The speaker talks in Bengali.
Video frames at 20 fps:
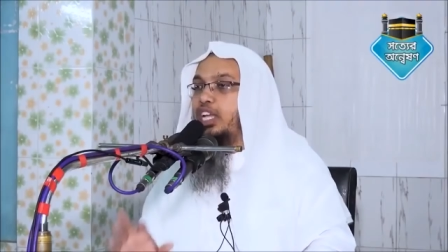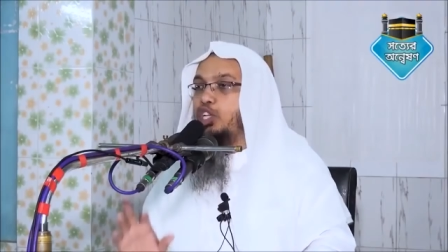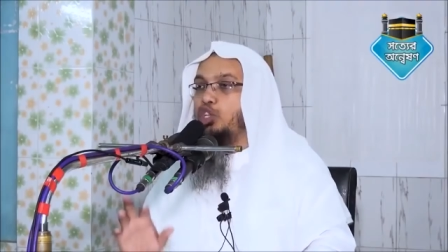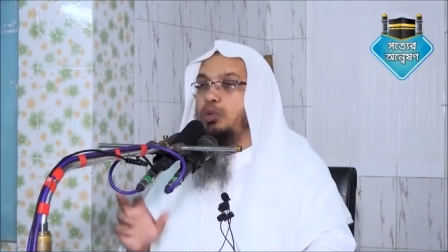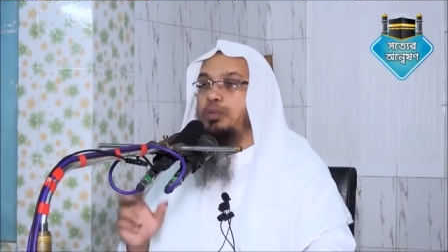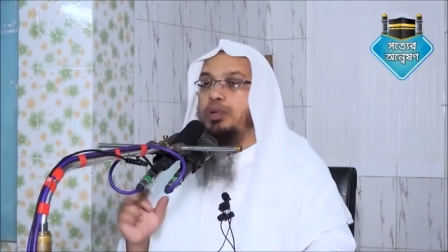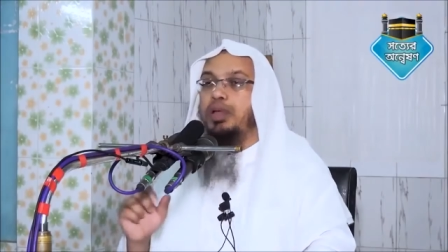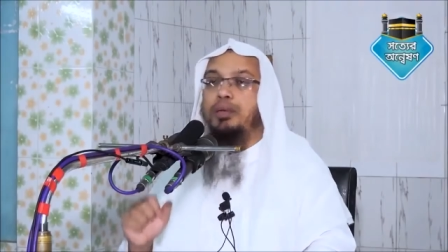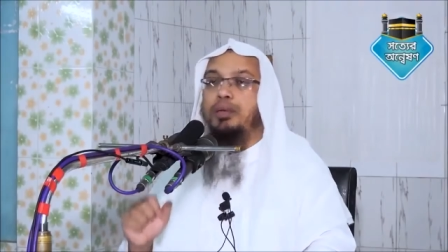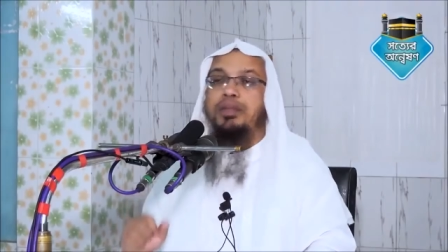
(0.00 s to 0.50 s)
এই
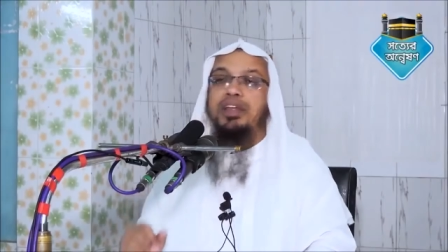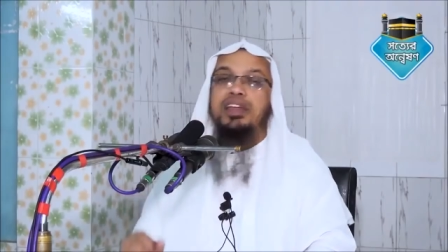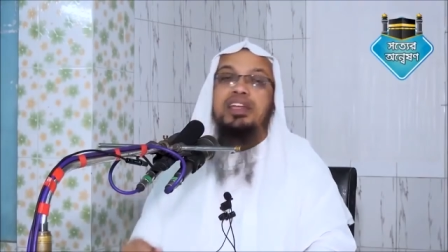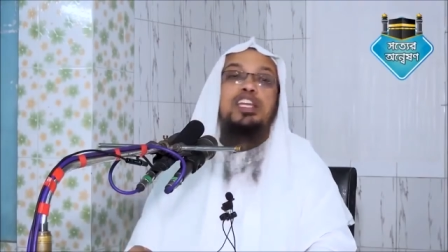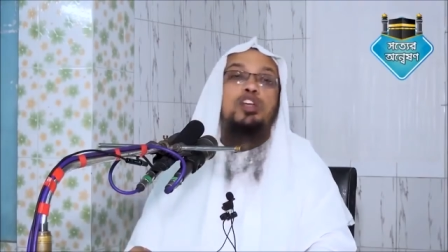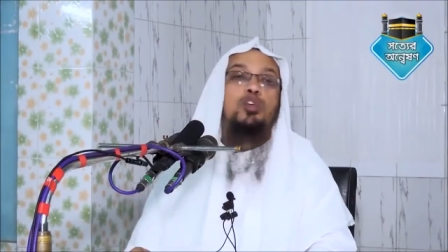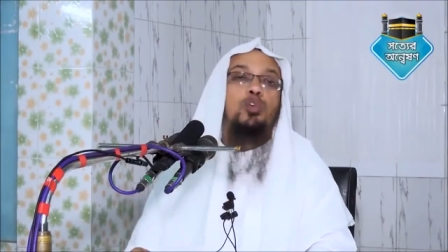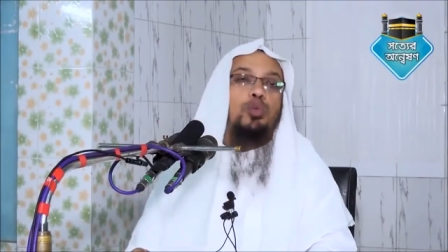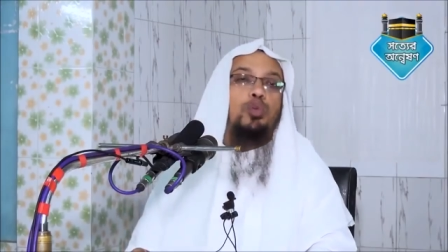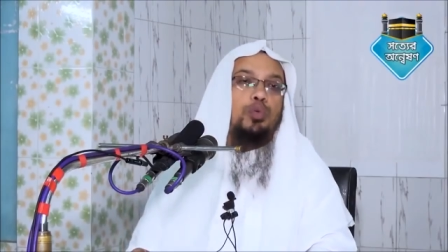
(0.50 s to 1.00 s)
সময় আমরা
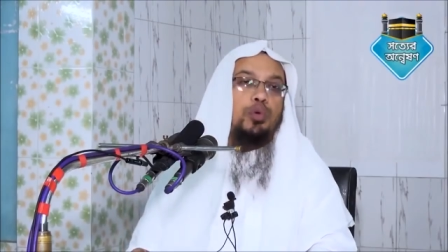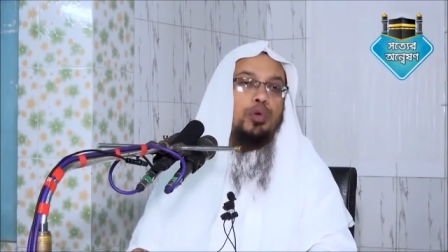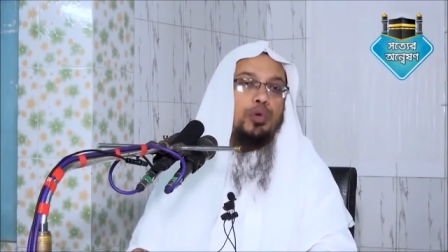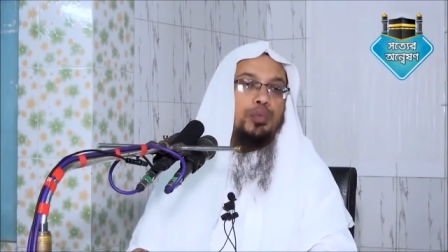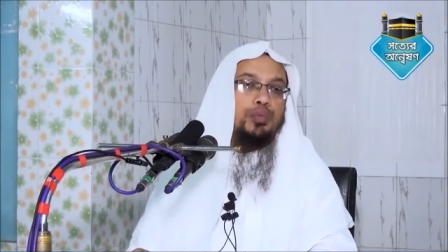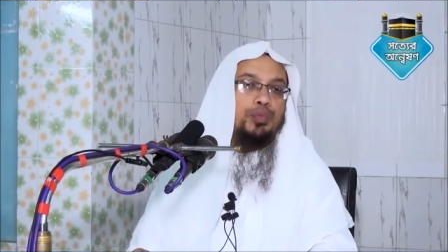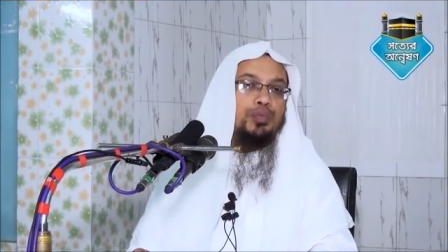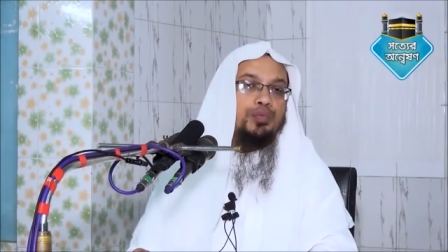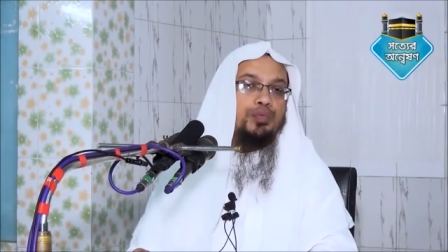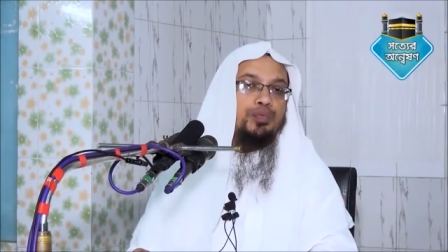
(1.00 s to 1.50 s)
কি করব
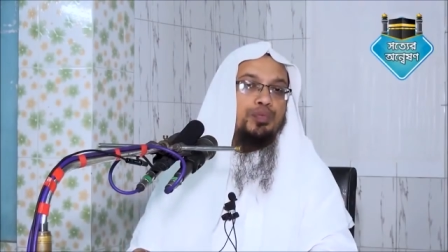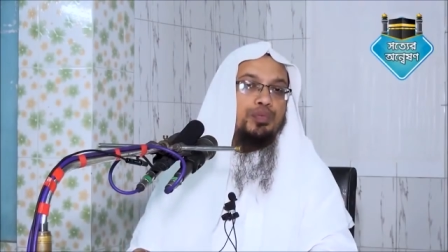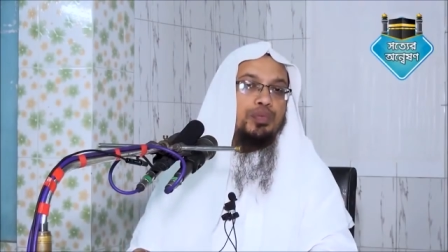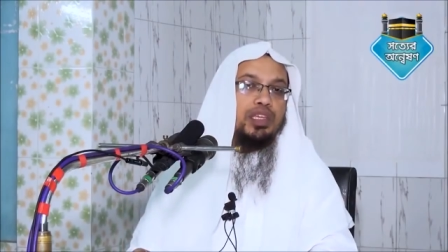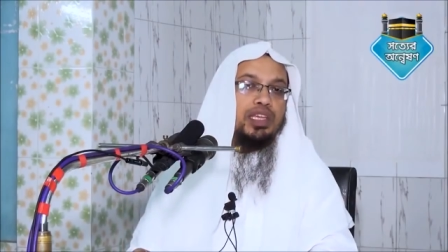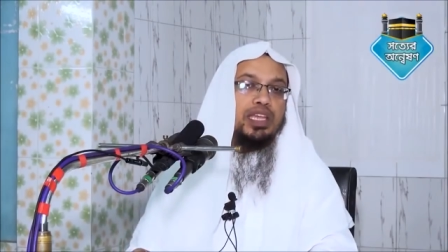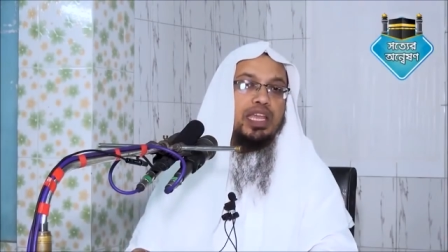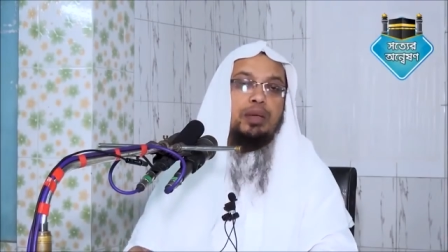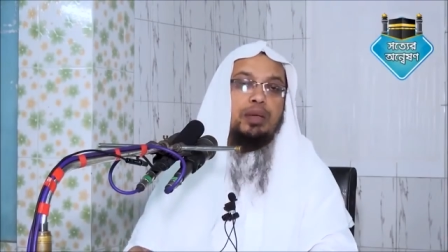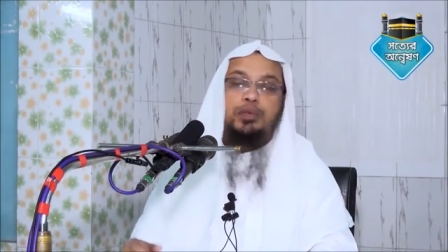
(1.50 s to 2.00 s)

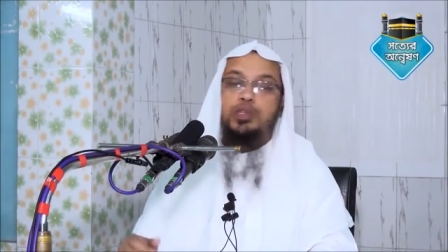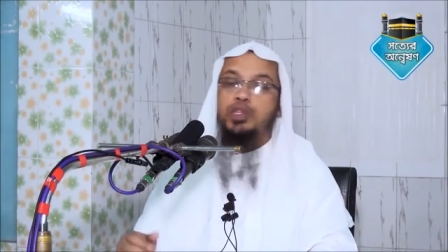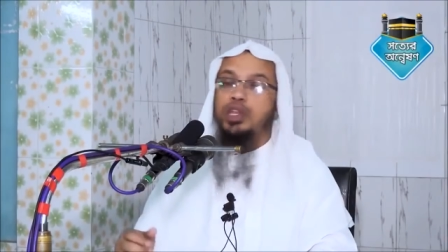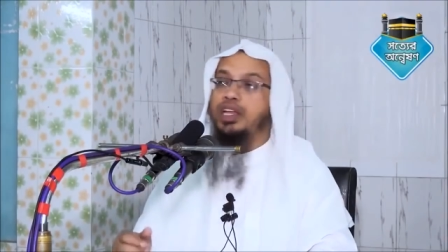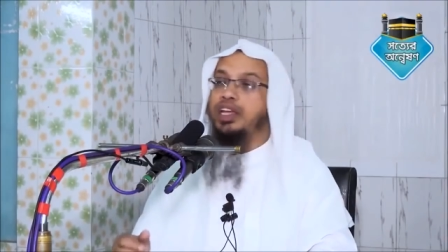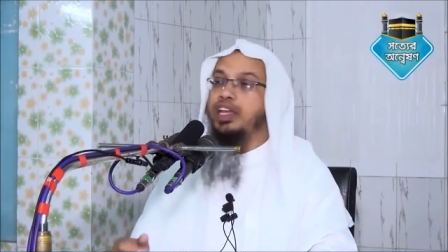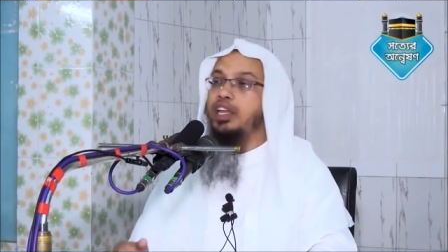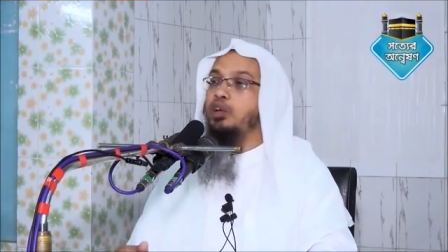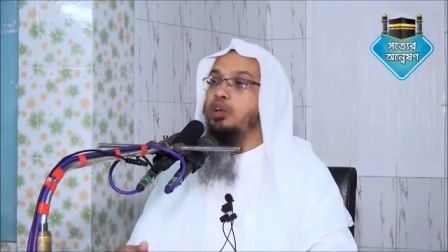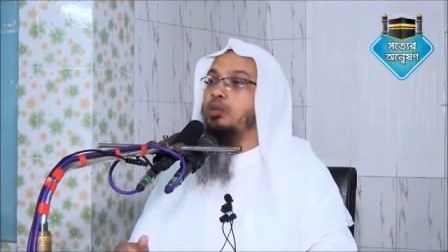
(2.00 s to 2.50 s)

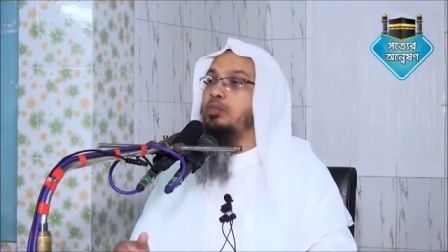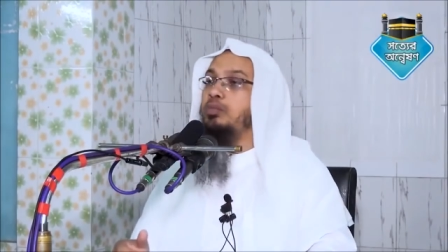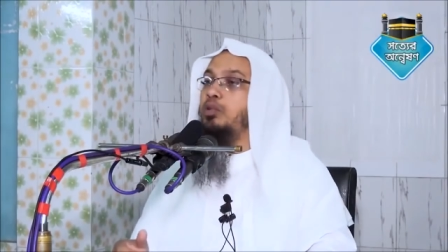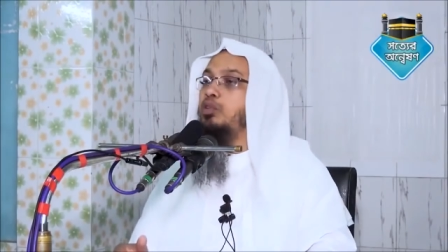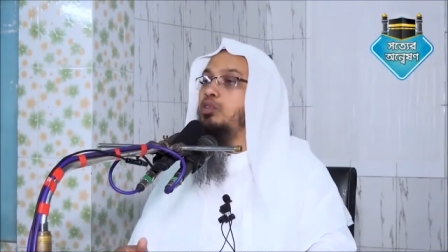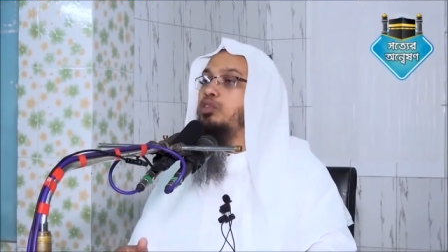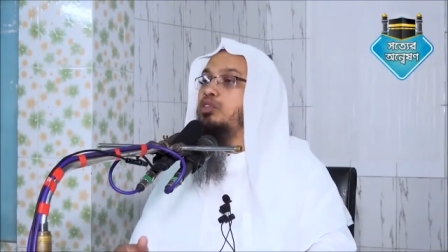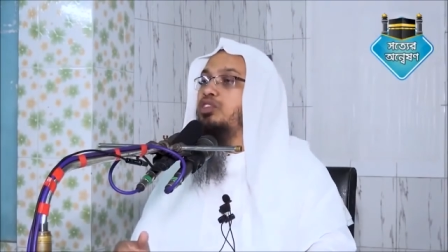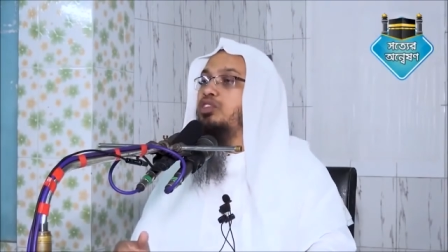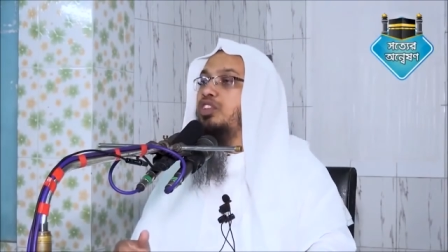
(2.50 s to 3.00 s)
কেয়ামতের আগে এরকম
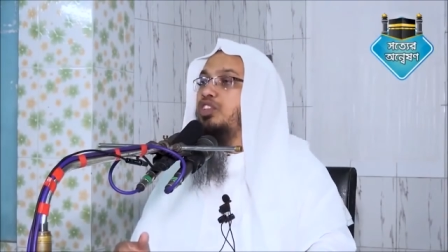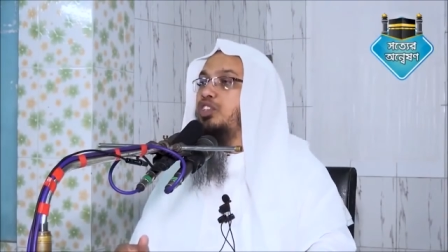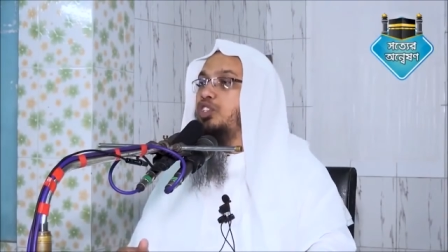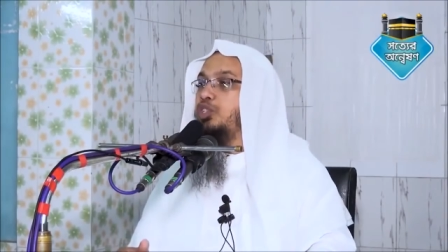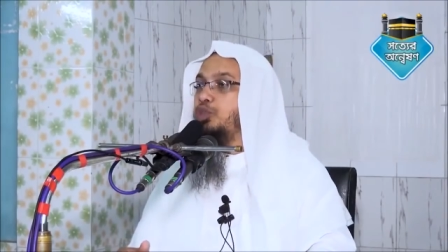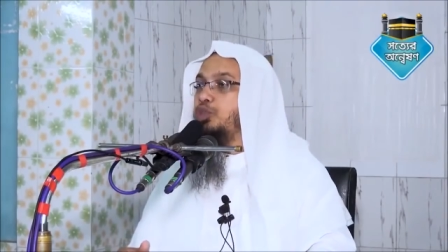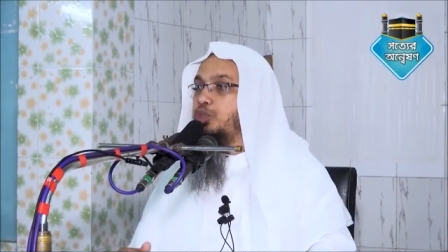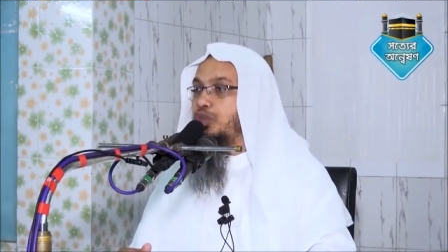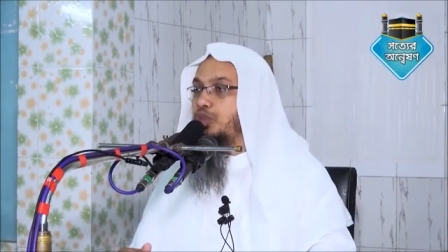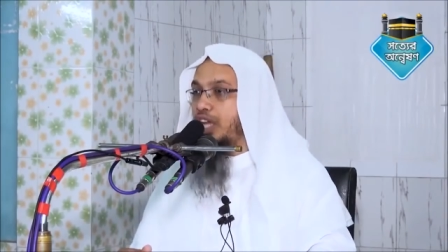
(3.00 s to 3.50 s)
বহুত
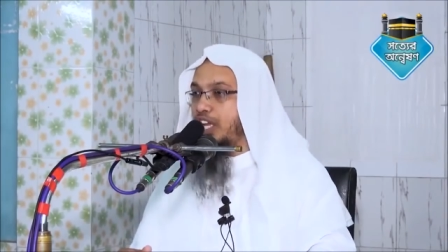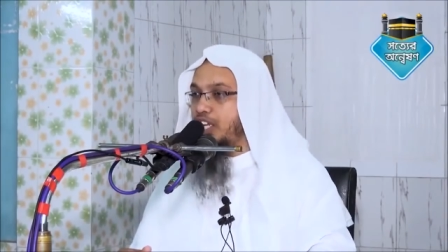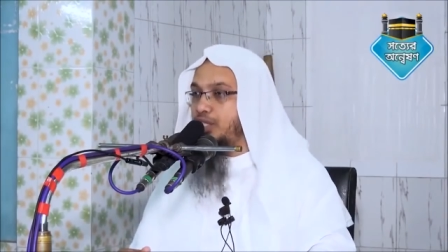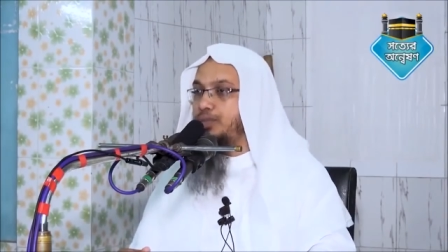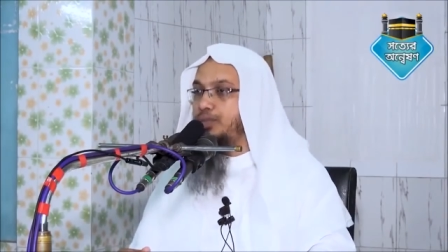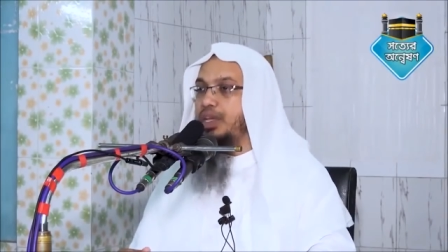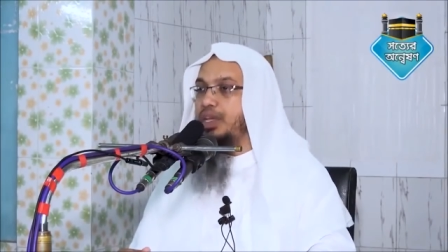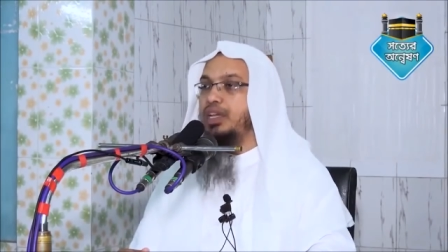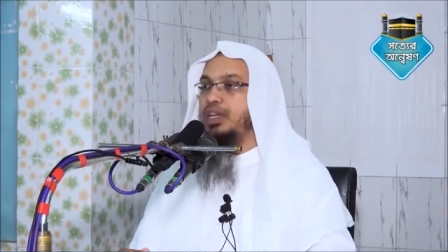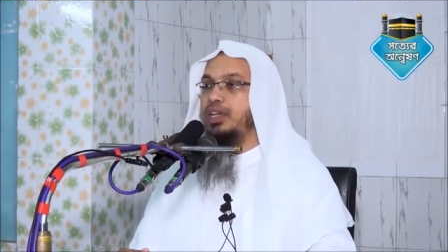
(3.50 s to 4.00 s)
সিচুয়েশন
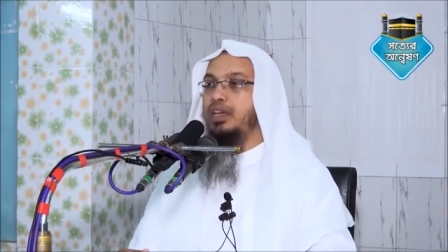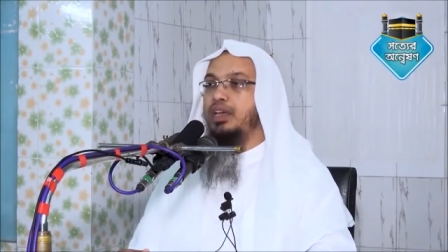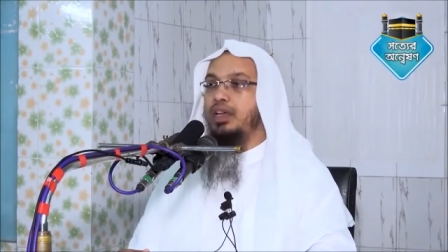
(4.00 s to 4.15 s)
আসবে